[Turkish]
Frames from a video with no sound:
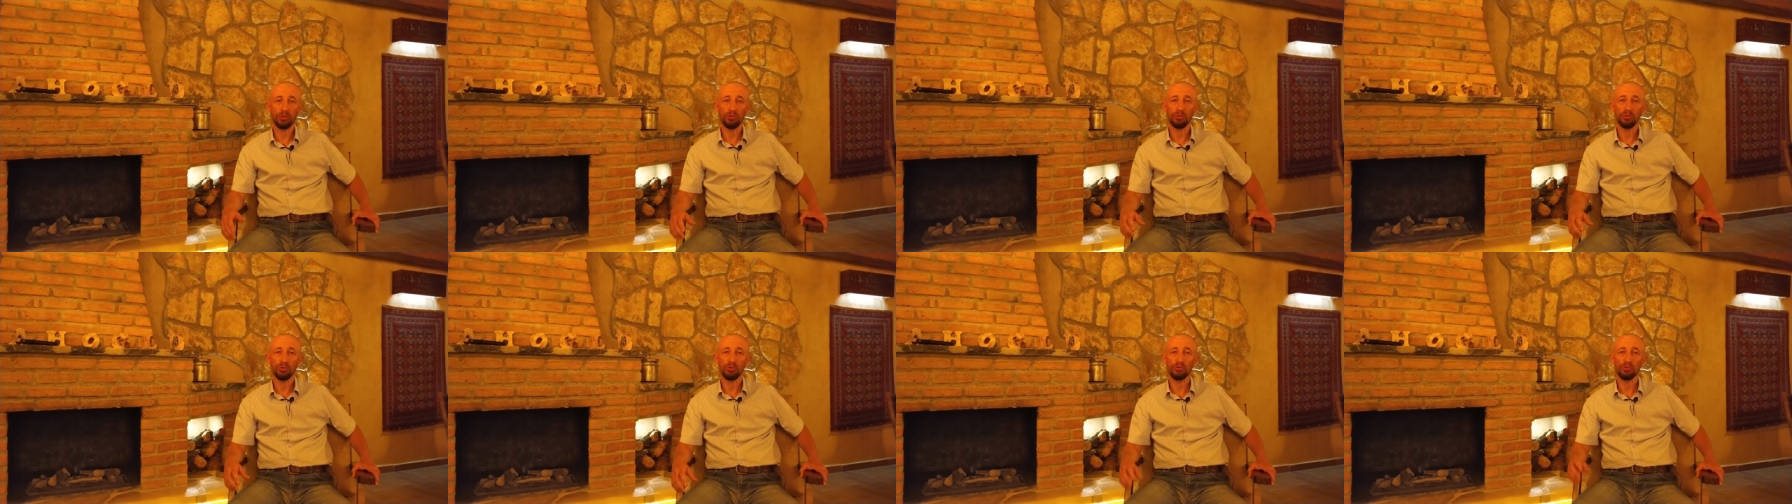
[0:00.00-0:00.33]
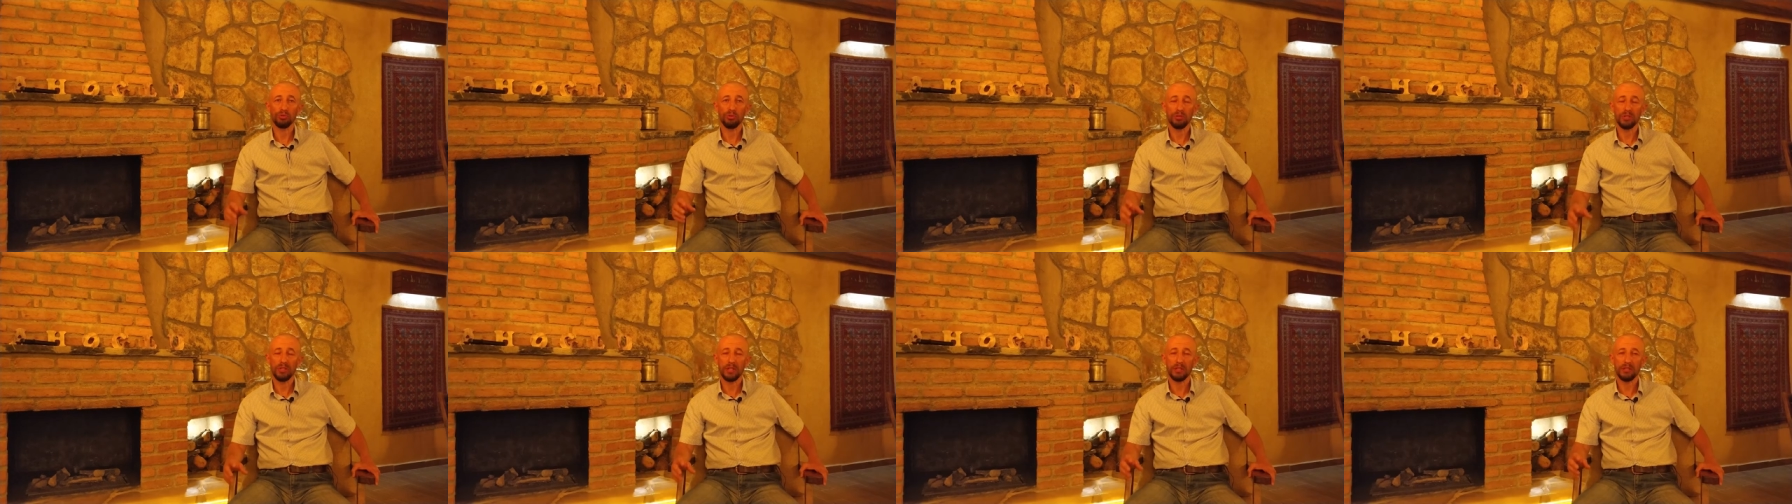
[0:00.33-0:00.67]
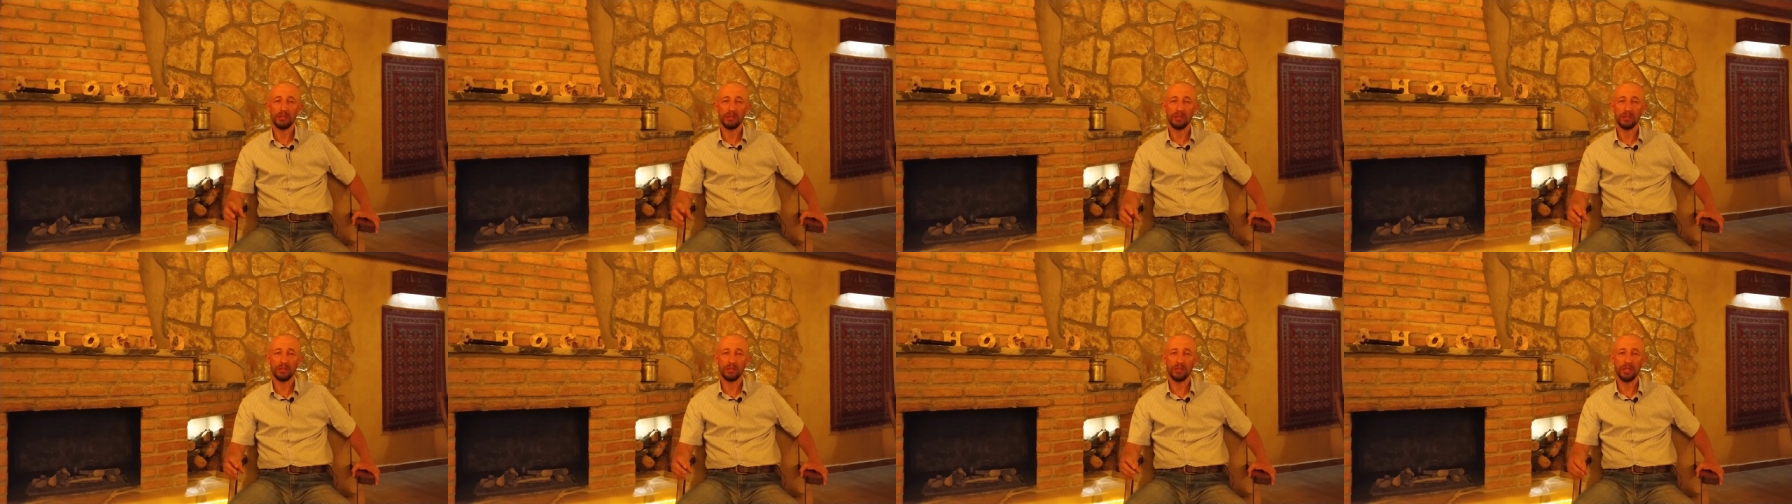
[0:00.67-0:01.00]

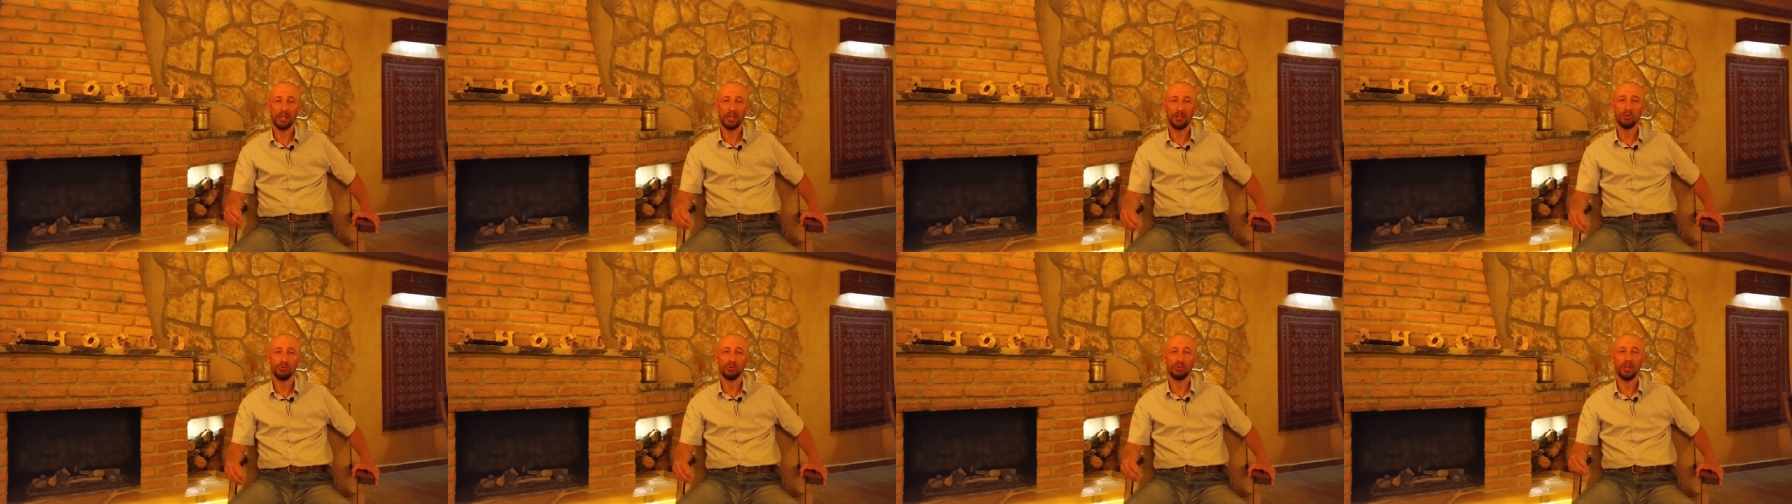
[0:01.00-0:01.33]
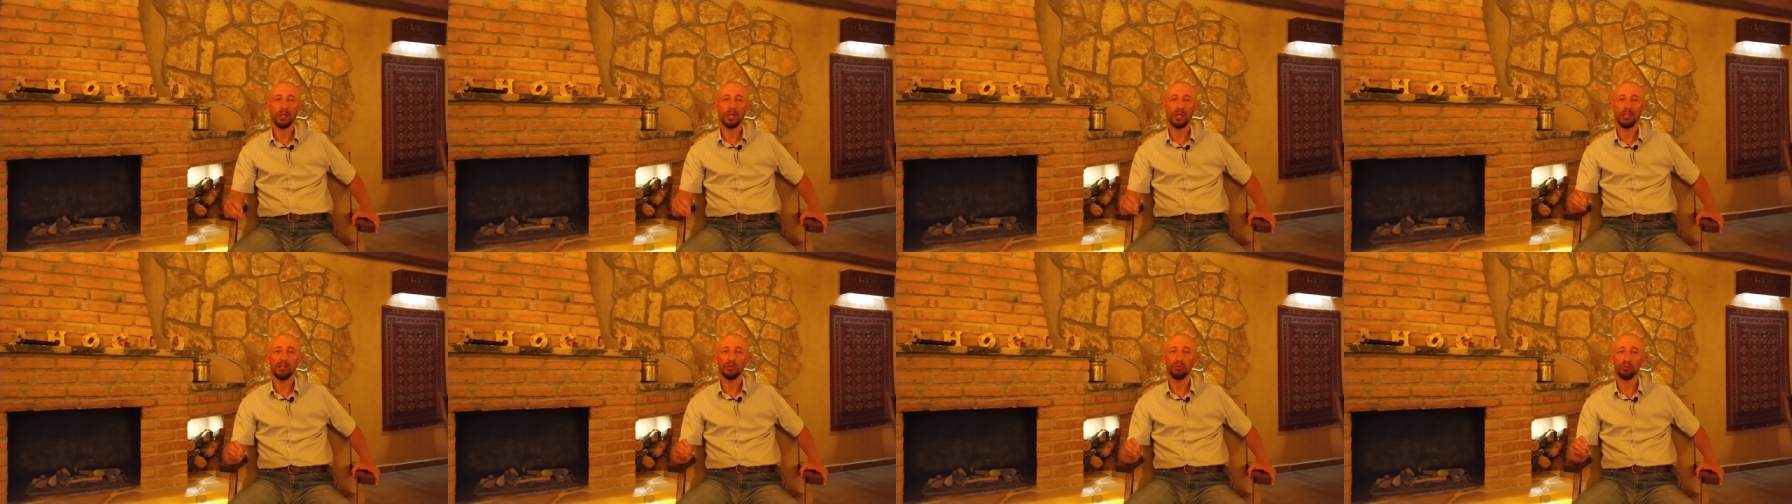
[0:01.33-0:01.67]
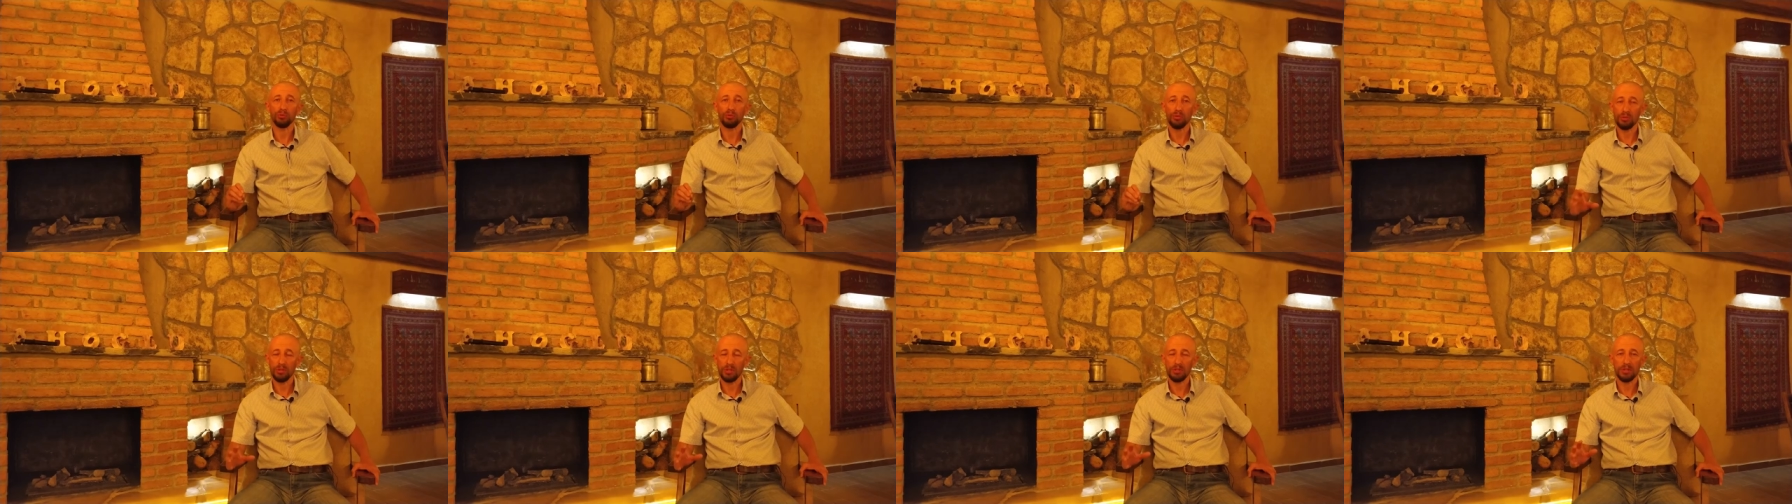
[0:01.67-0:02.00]
1917 yılında henüz daha
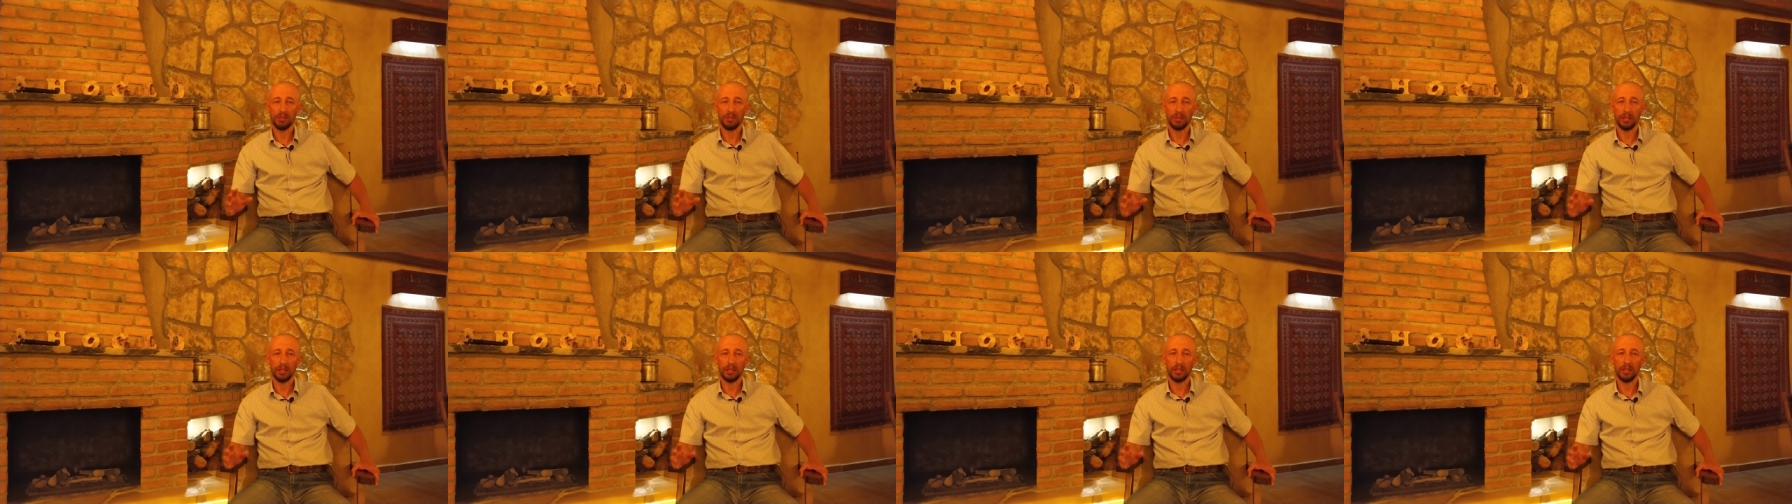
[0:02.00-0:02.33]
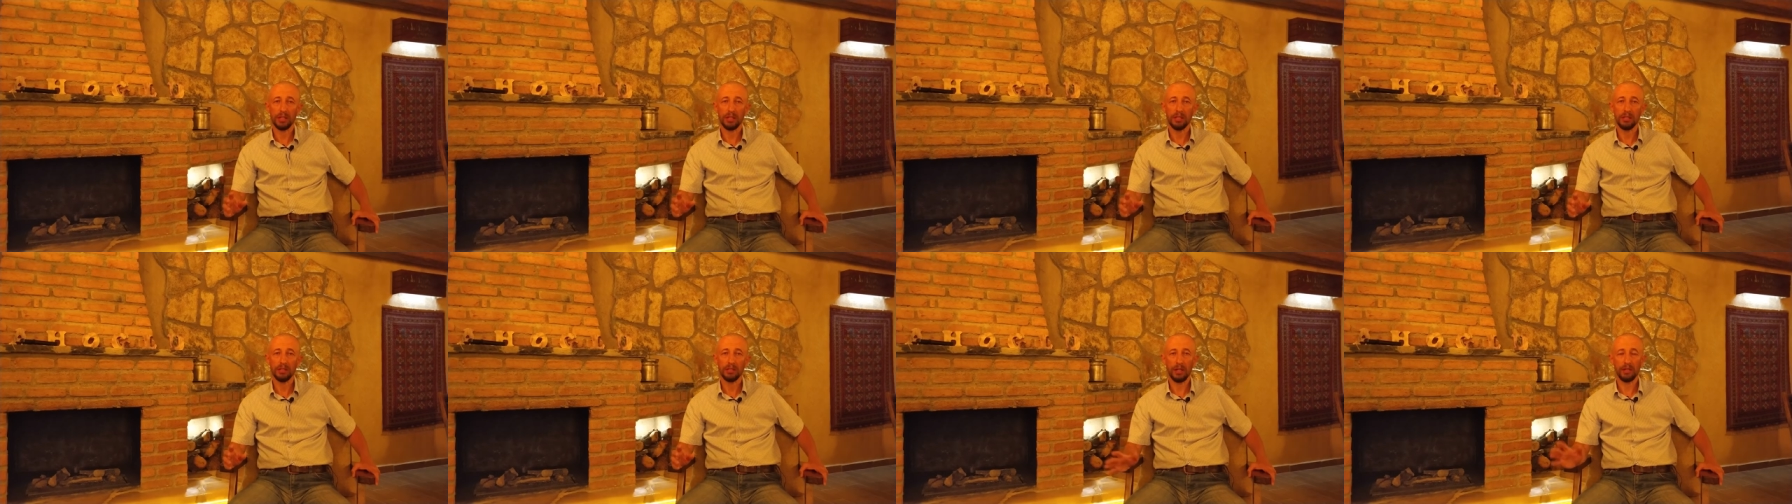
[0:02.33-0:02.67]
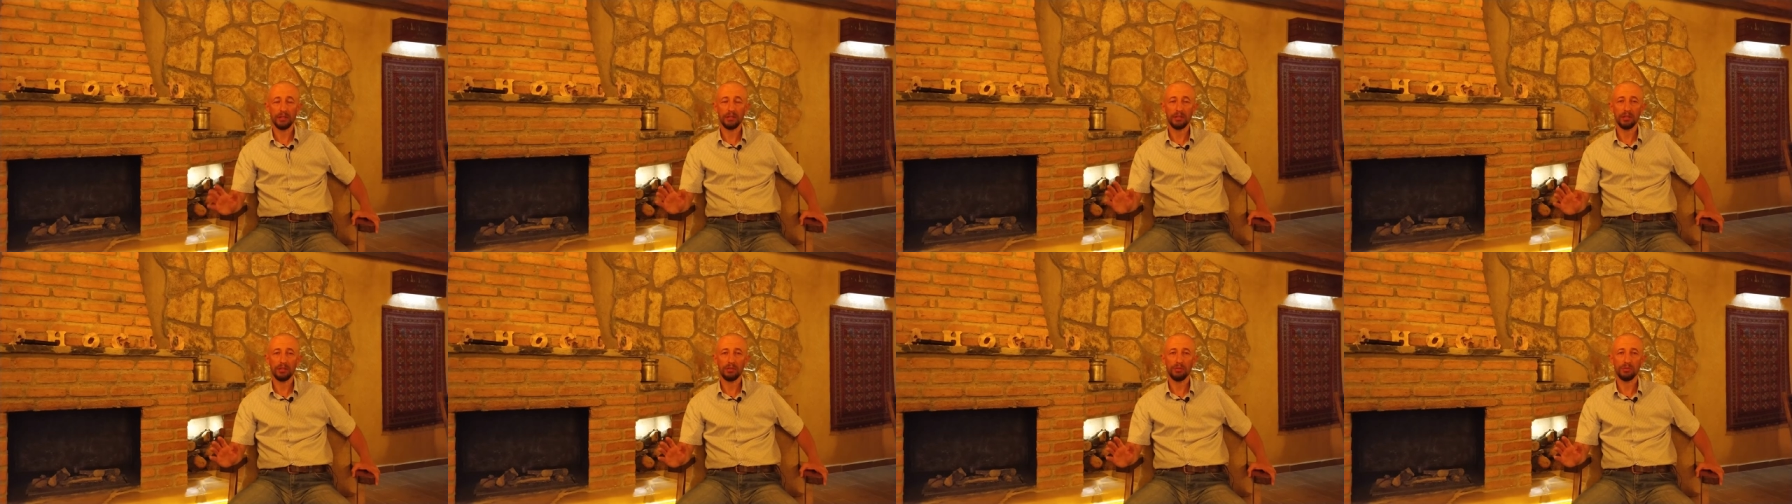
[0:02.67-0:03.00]
59 yaşındayken
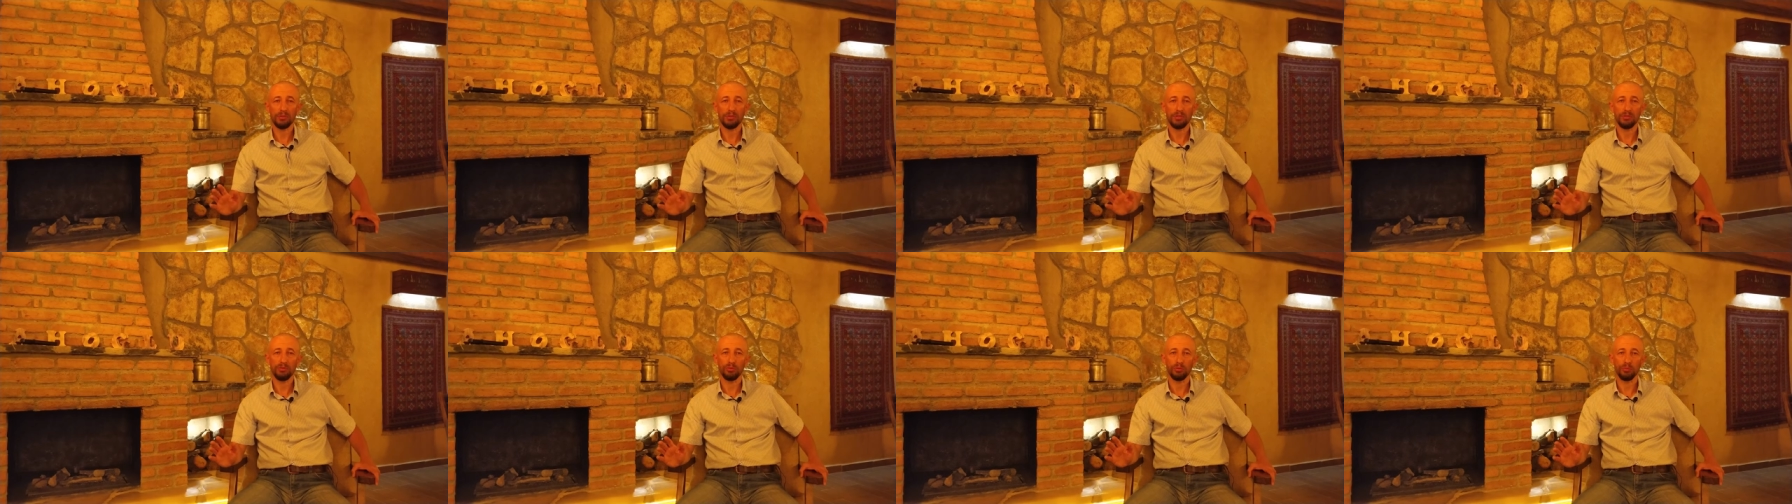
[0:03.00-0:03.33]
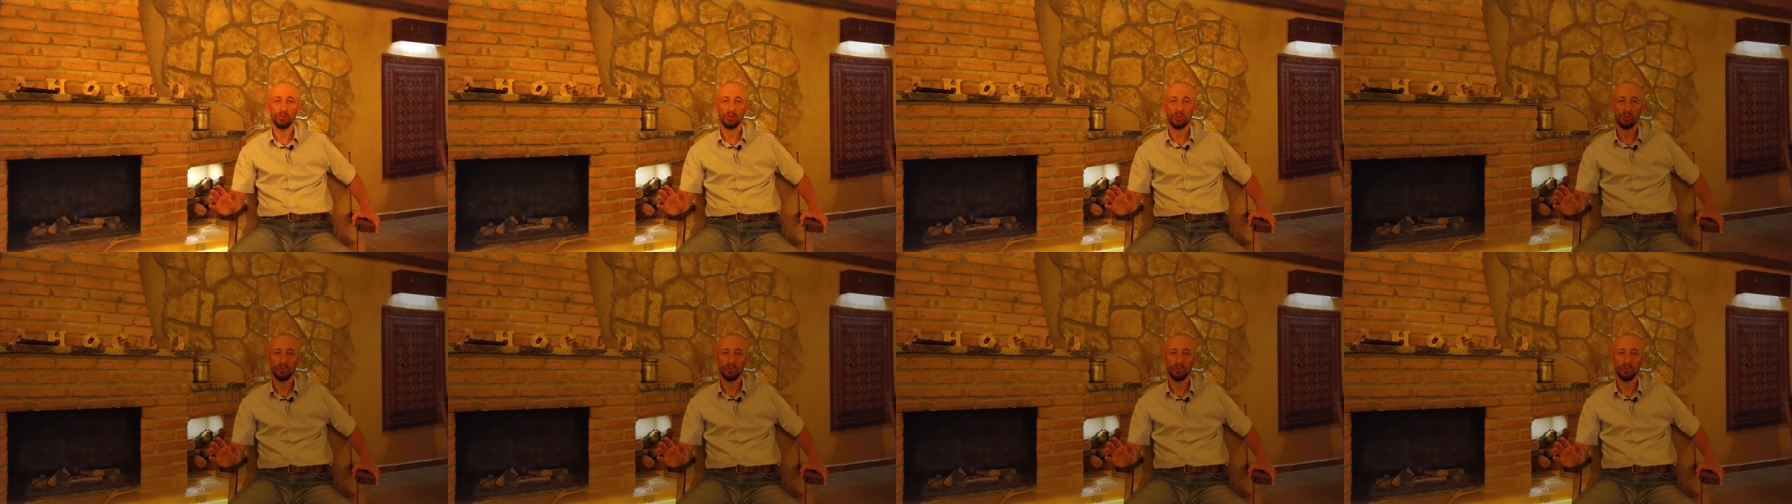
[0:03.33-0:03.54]
hayata gözlerini